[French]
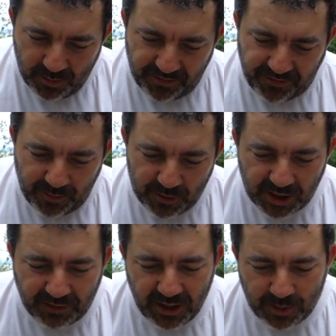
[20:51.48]
ma femme, j'ai
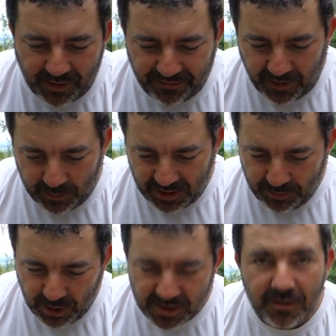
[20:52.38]
travaillé avec ma femme qui
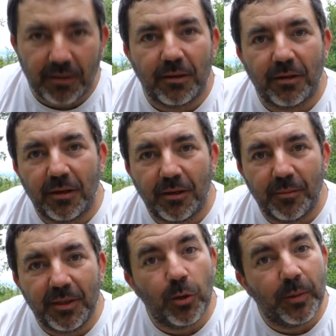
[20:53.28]
bosse dans le,
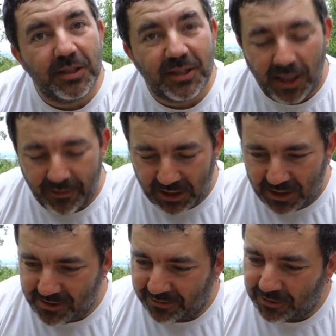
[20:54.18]
milieu médical avec
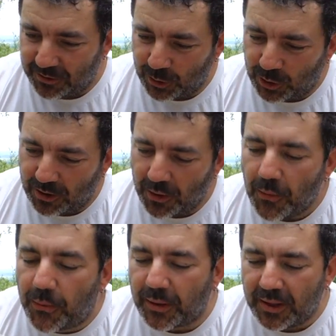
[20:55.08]
les enfants, donc
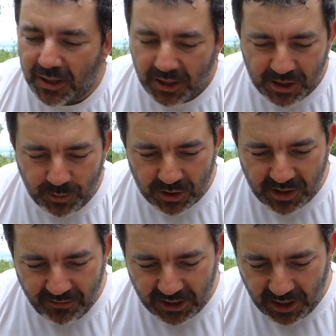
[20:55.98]
j'ai
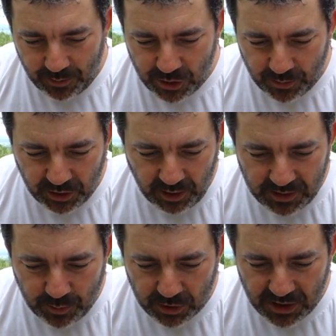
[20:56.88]
bossé avec elle, j'ai demandé un
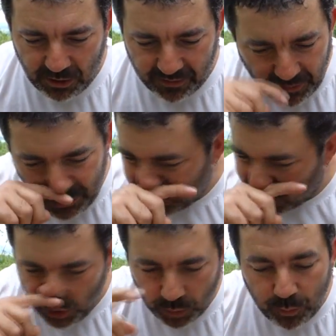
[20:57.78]
petit peu ce qu'il aurait fallu que
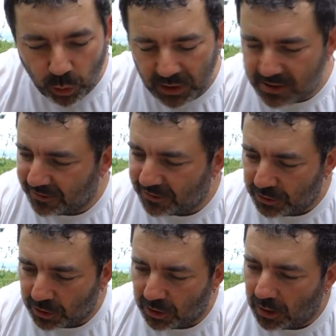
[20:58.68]
j'ajoute pour les enfants,
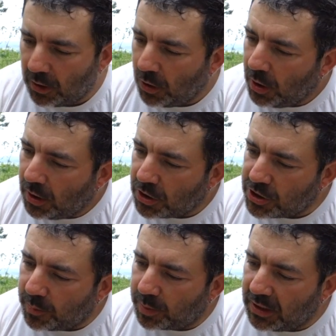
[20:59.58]
donc
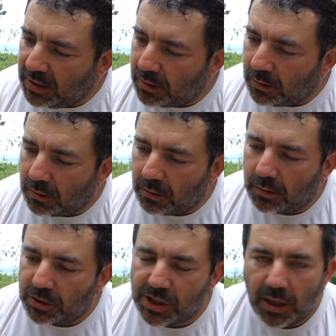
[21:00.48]
j'ai pris,
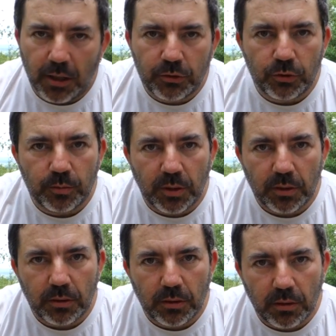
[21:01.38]
j'ai un tube
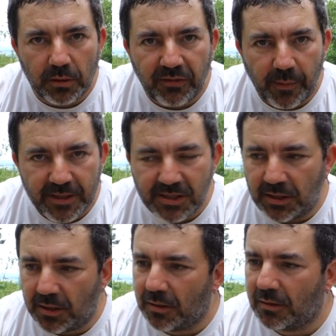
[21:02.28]
de
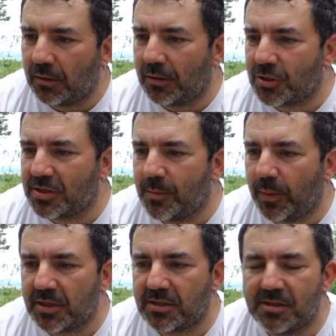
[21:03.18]
flamazine, je sais
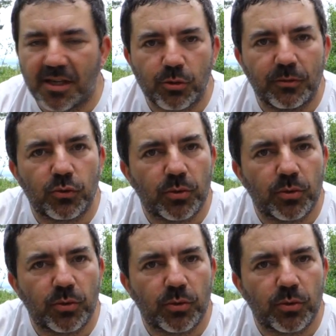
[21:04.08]
pas si ça se trouve